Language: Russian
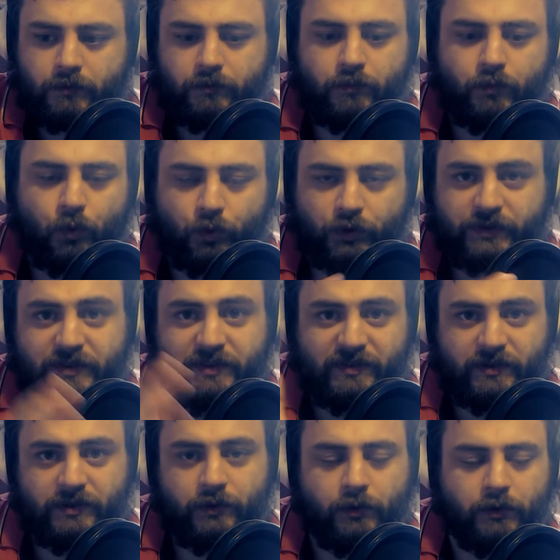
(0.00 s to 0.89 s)
от
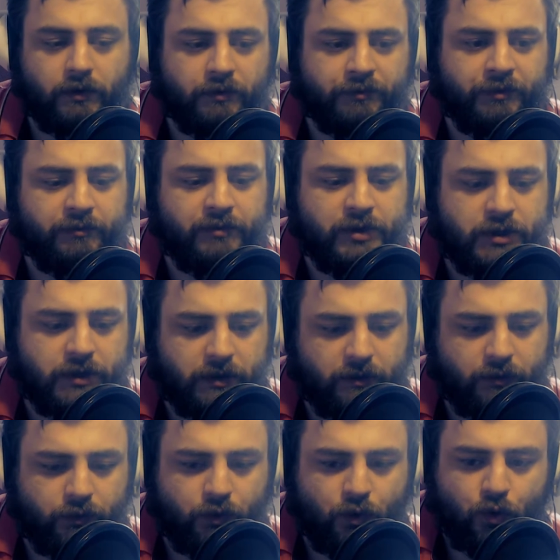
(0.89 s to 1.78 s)
10 долларов и выше,
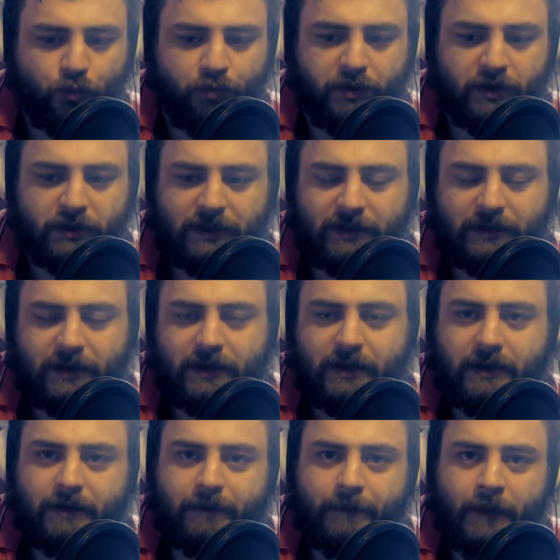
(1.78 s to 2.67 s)
это вот рупорная
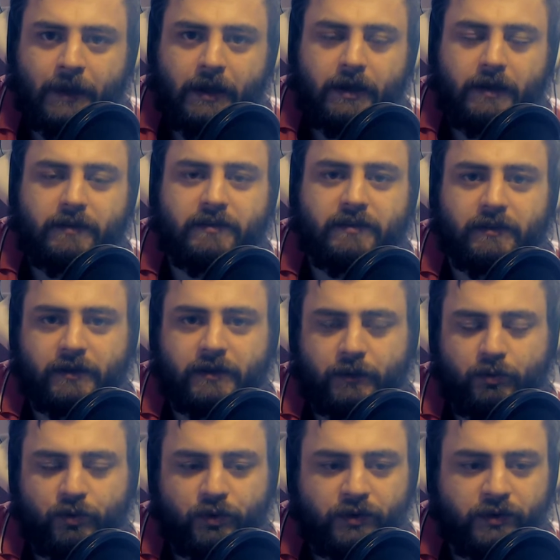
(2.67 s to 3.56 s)
такая.
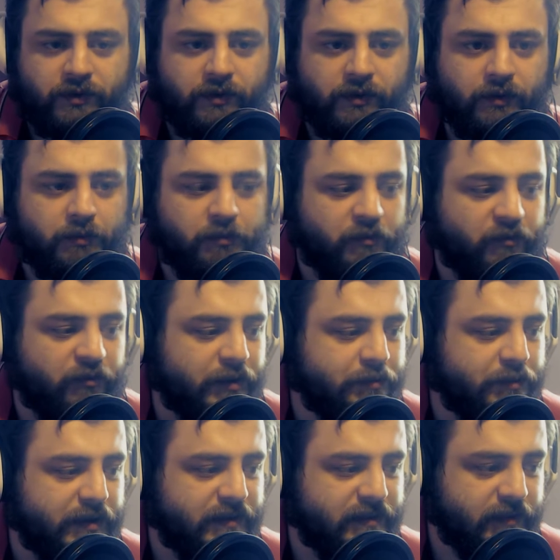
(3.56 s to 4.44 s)
Ссылка будет в
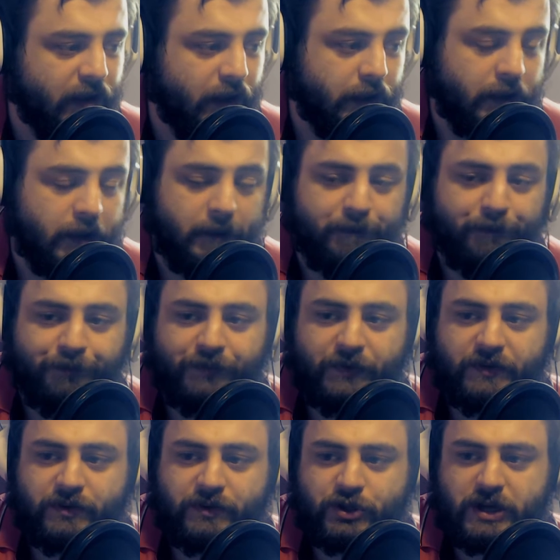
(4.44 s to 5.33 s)
описании.
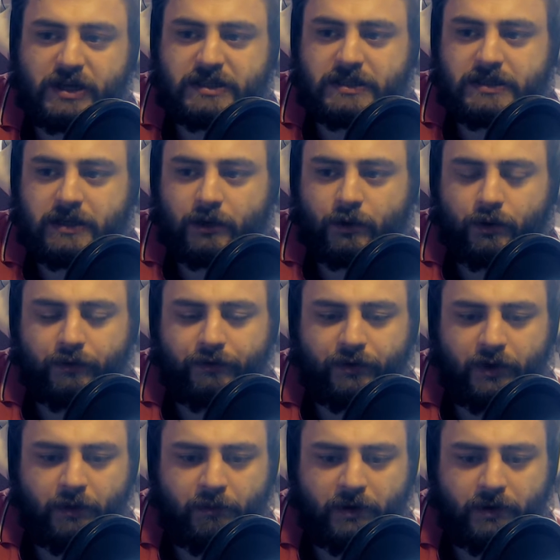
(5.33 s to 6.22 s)
Сейчас такое
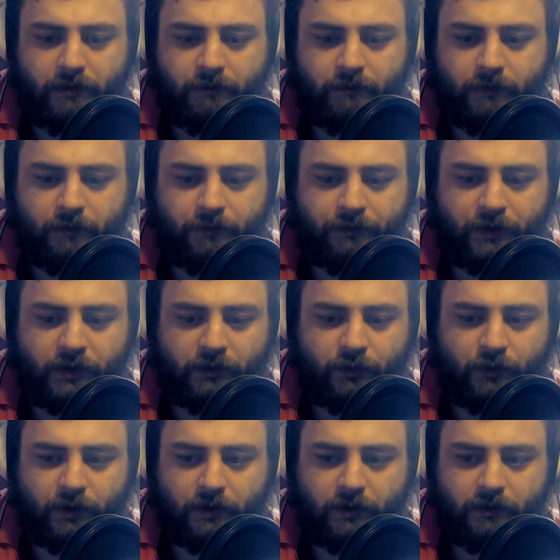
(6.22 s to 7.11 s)
время, в
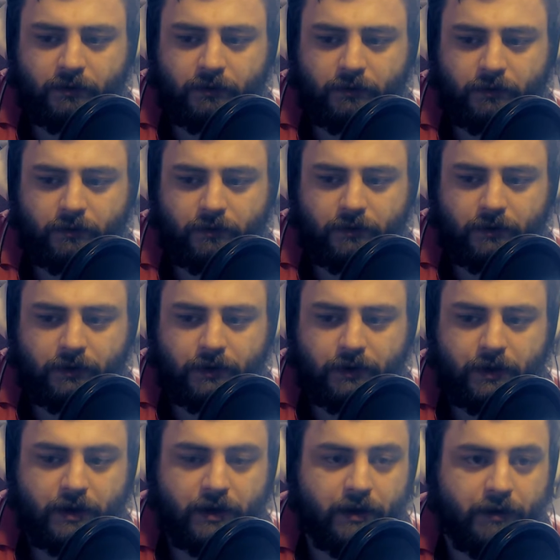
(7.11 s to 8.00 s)
которое
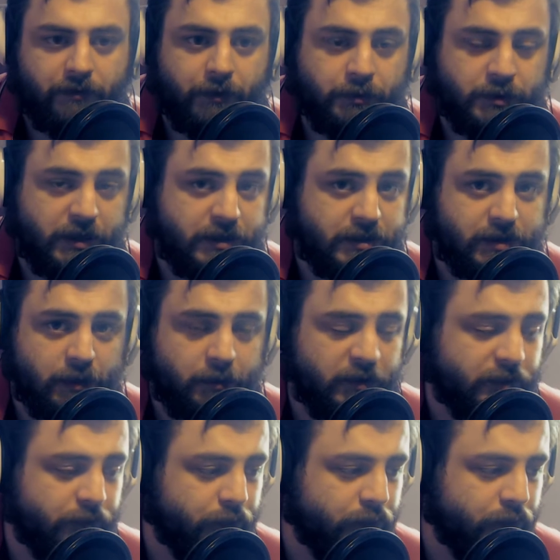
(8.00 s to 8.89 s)
я вообще не
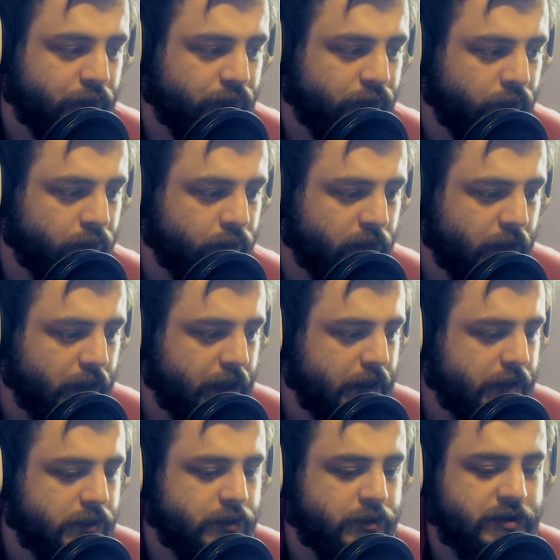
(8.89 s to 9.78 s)
зарабатываю на YouTube.
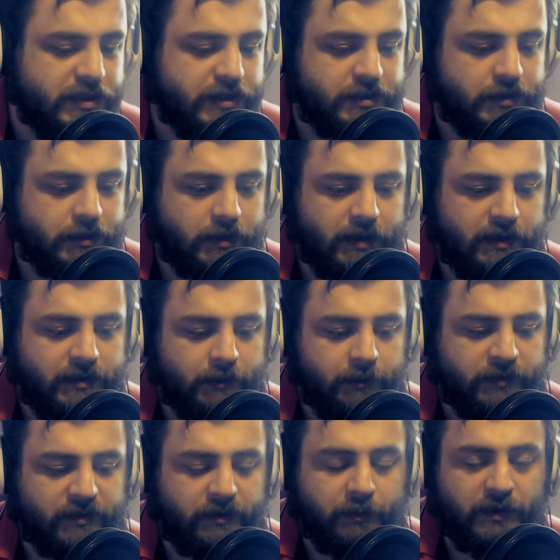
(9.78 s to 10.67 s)
Но, естественно,
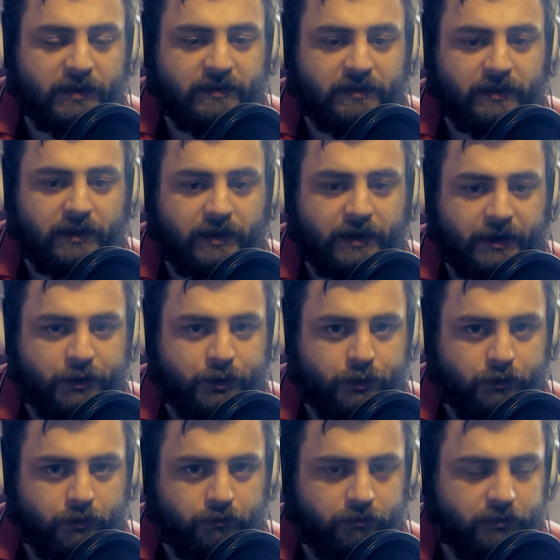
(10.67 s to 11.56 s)
этим заниматься я
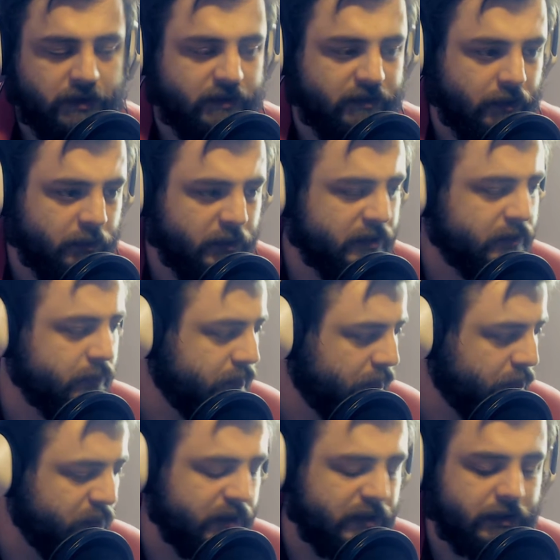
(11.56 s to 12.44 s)
хочу. Не
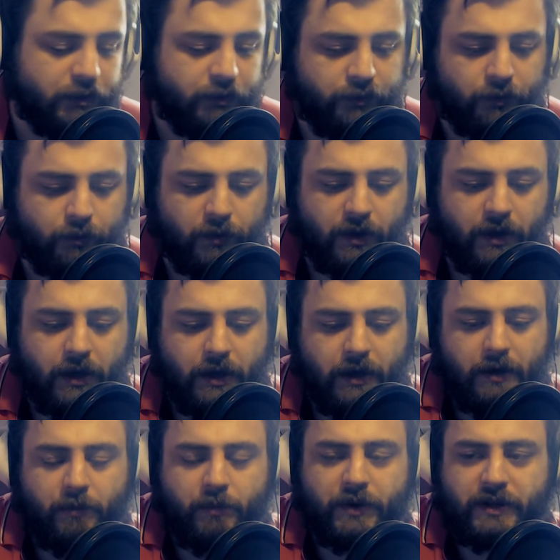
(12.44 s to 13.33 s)
зарабатывать, а быть на YouTube.
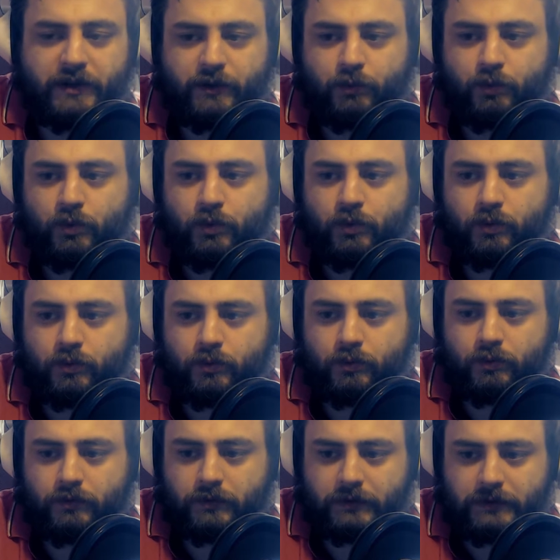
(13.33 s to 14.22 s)

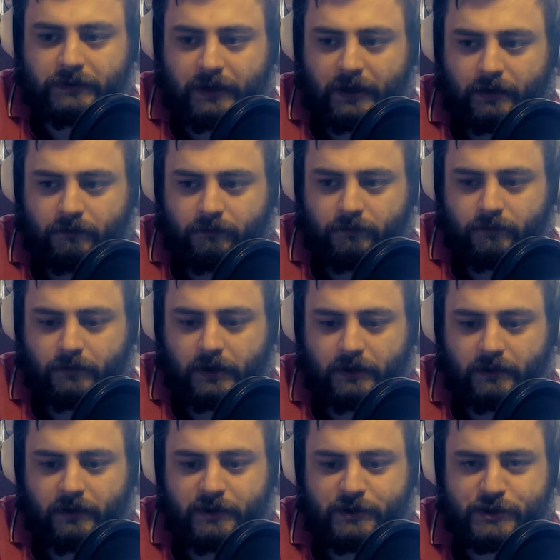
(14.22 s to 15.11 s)
Поэтому, да,
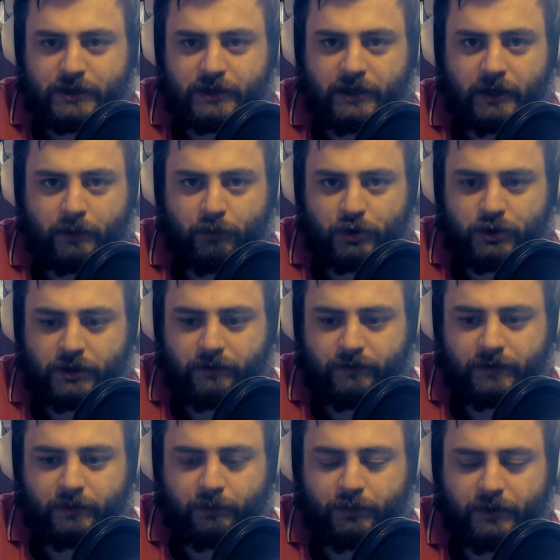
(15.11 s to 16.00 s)
от лишней кормежки
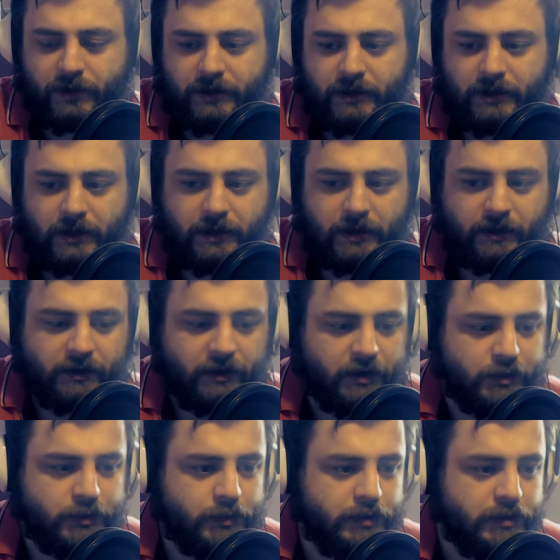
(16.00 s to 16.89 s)
в этом плане я не
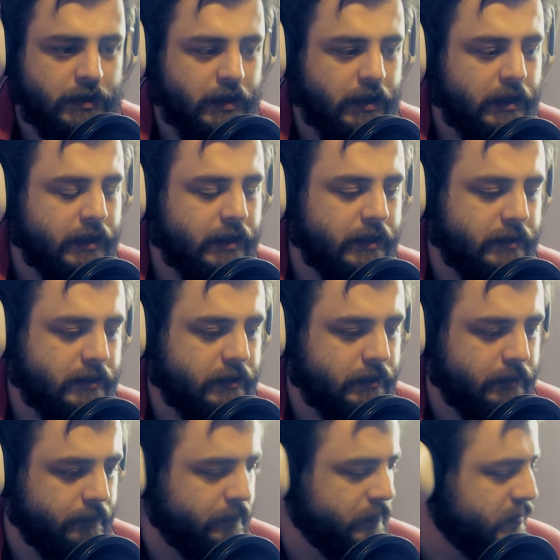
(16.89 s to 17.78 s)
откажусь.
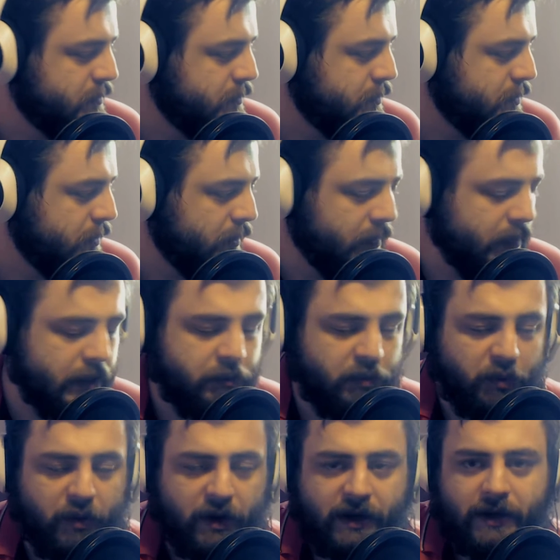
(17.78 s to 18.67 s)
Это действительно и
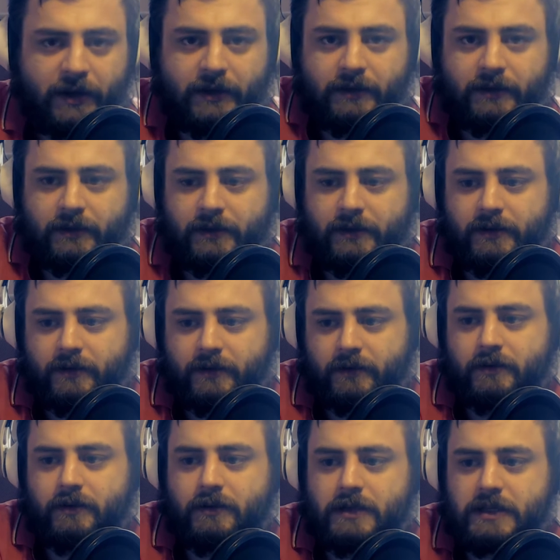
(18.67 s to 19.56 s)
помогает помогает и
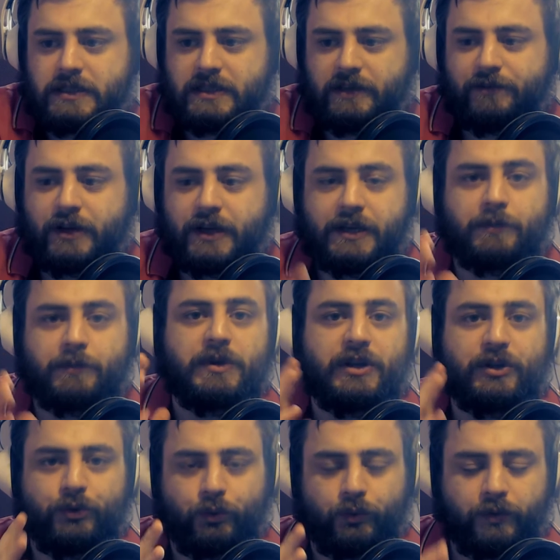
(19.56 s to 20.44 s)
оставляет
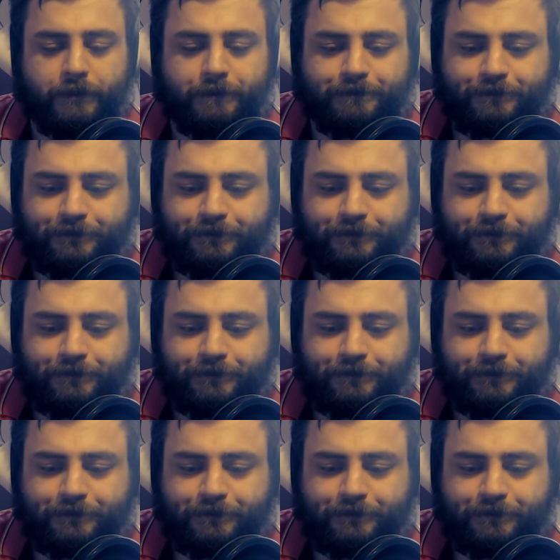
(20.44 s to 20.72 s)
меня тут.